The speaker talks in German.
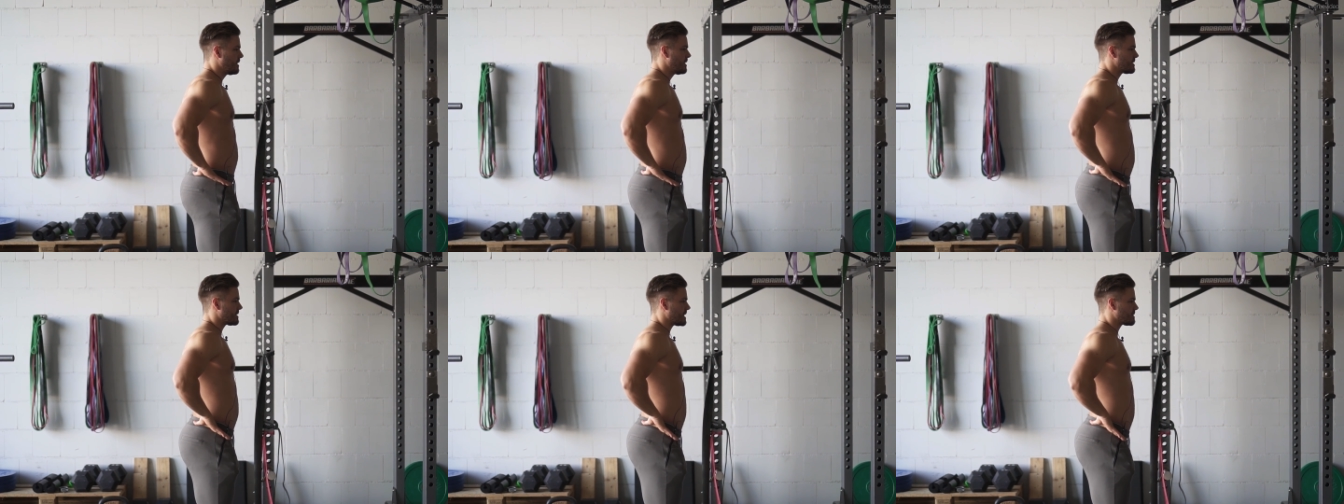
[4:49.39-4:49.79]

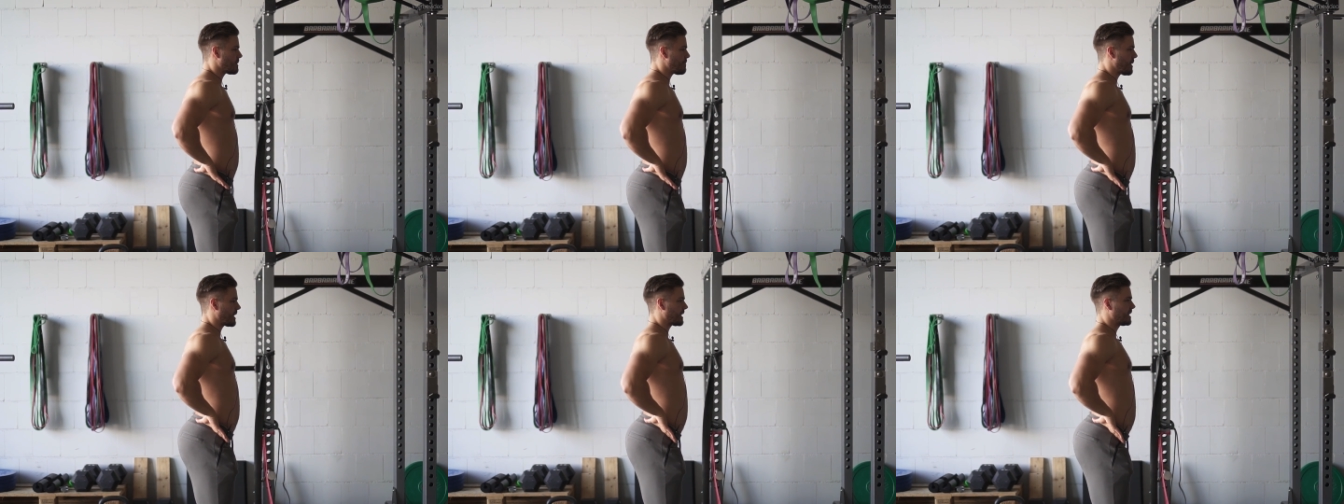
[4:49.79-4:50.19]
das heißt
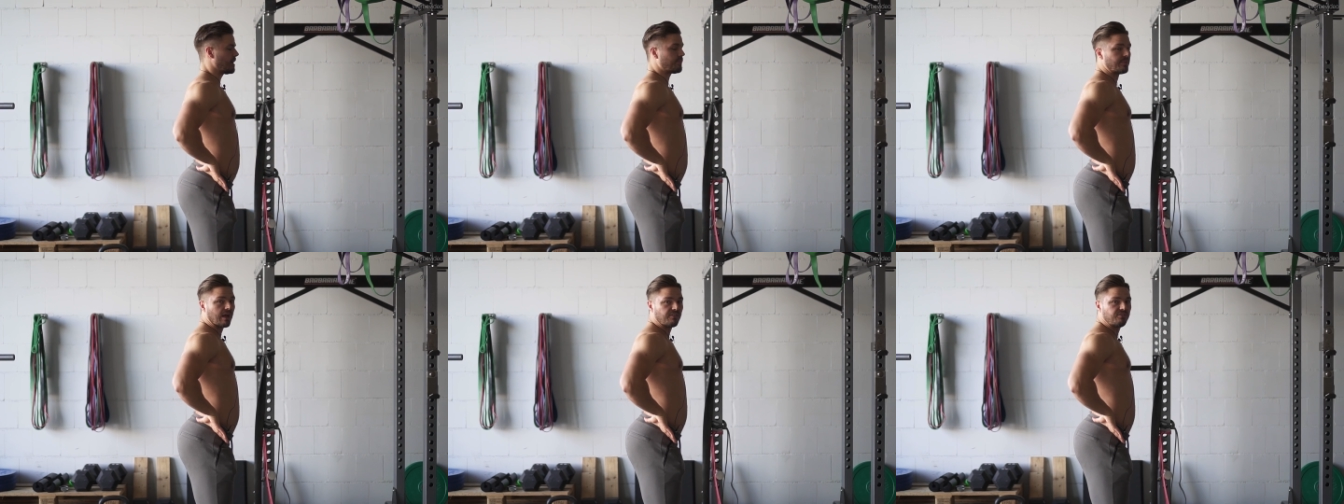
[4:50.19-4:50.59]
mein Becken
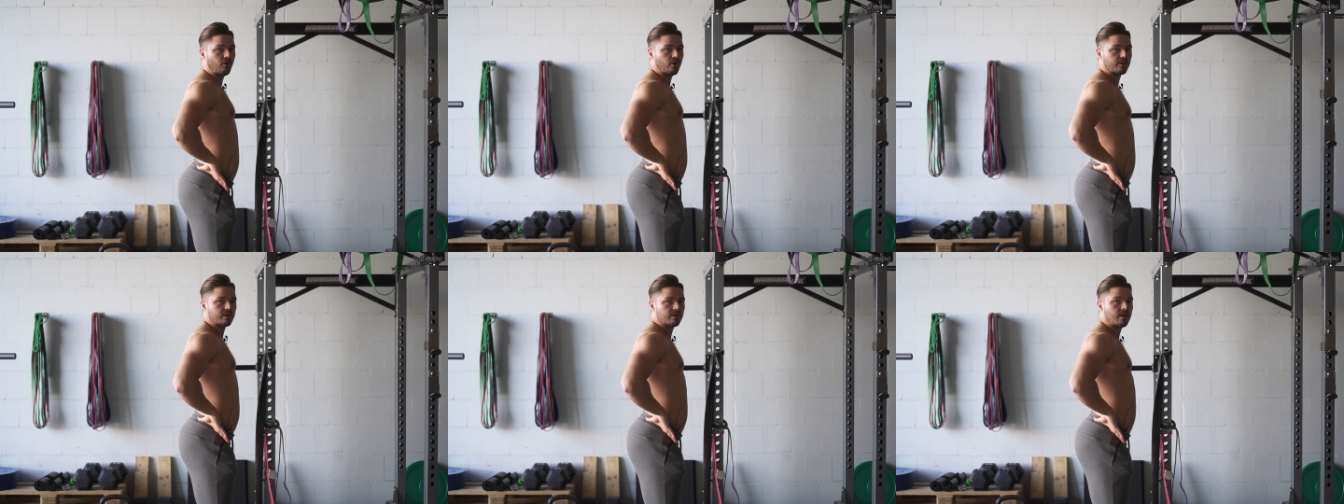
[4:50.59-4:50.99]
kippt nach
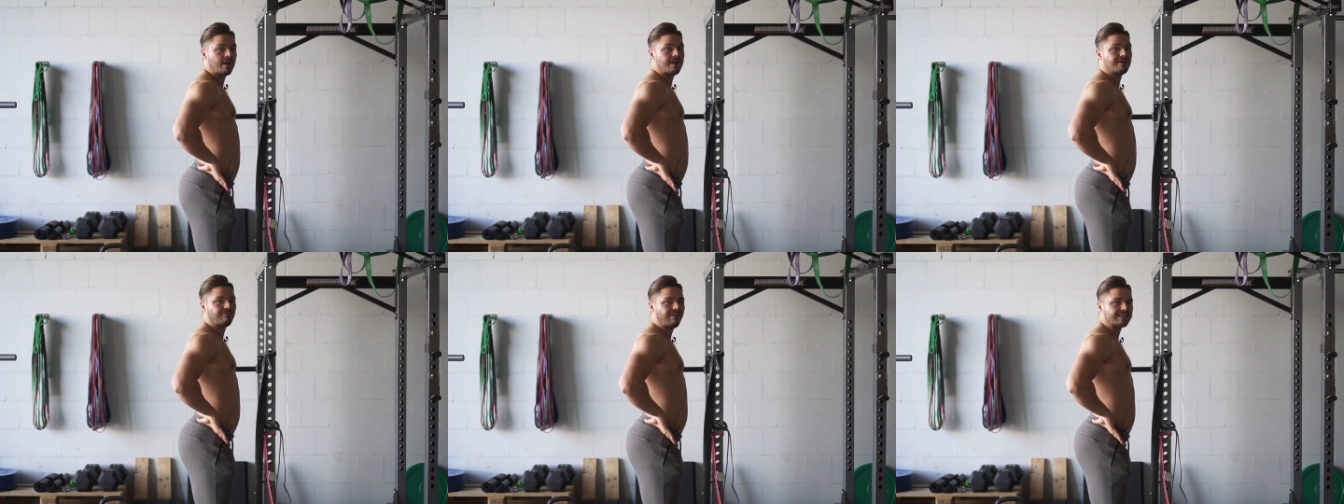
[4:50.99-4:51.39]
vorne,
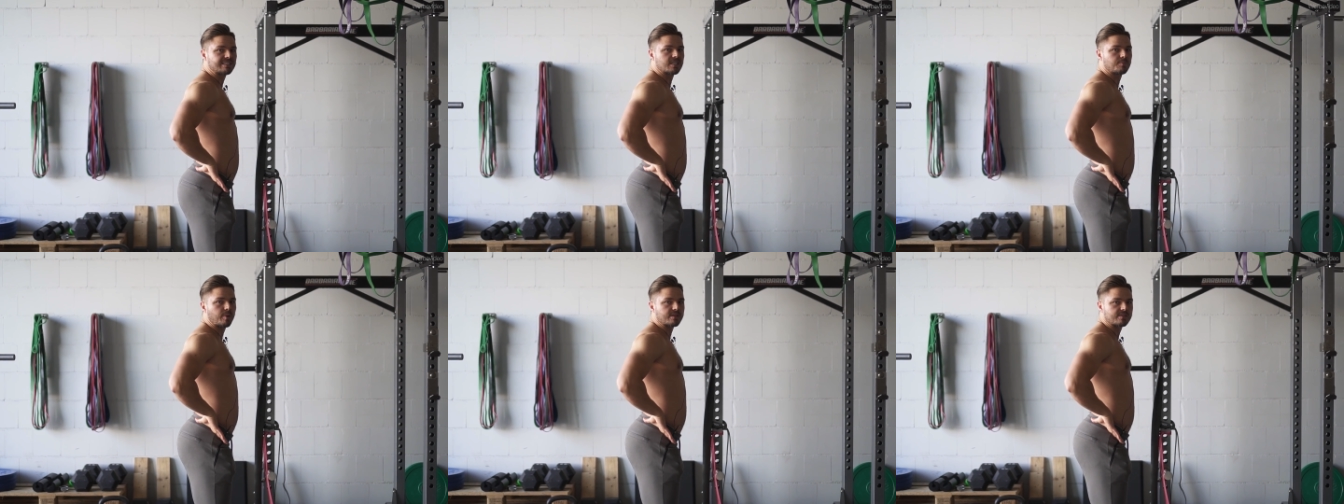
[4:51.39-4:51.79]
was
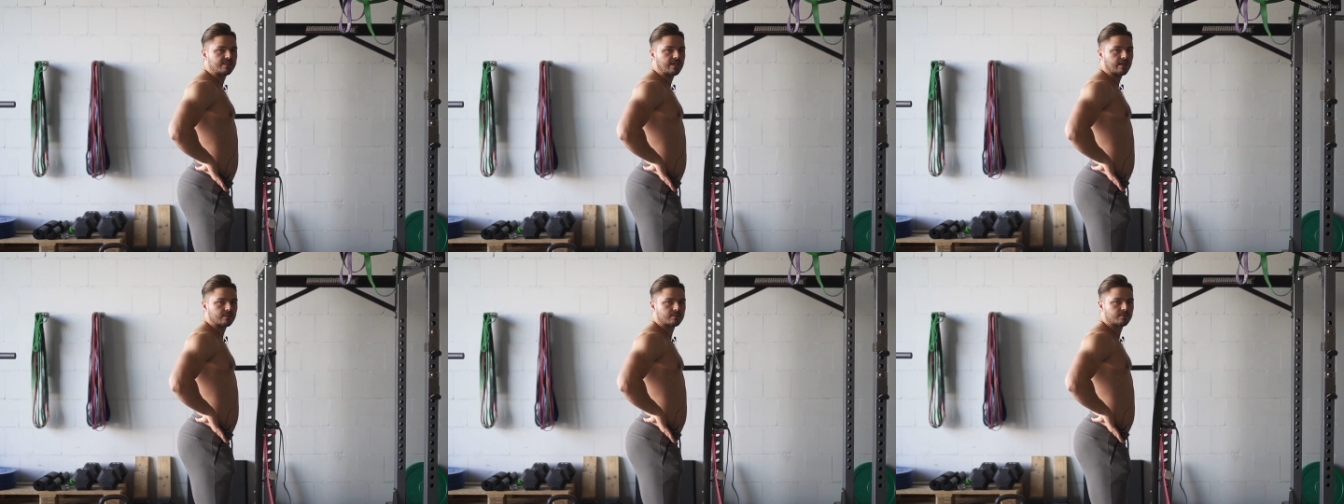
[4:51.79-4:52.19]
ist
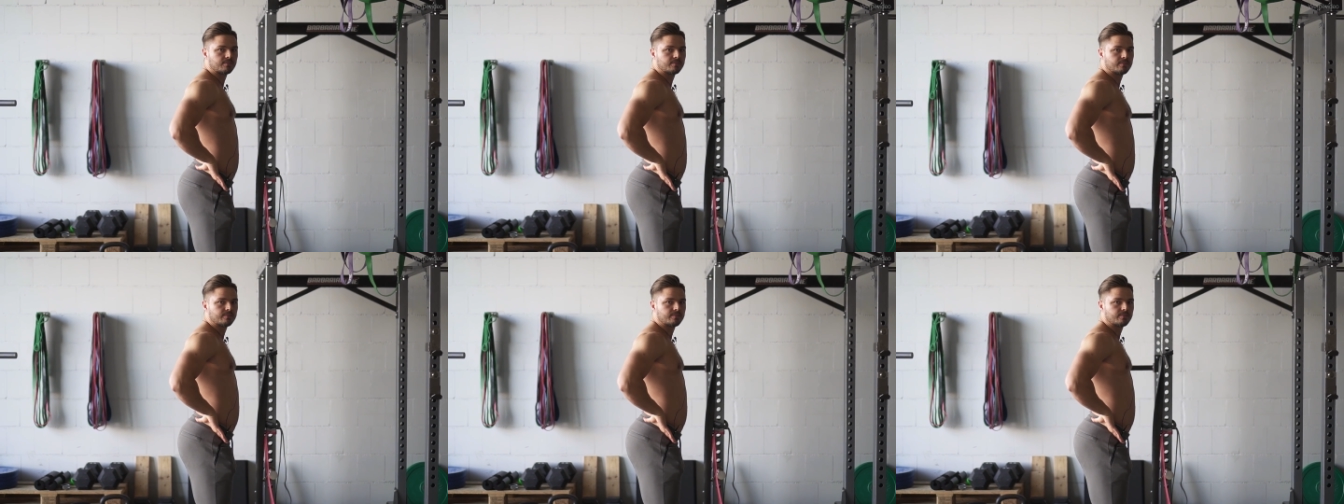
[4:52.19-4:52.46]
passiert?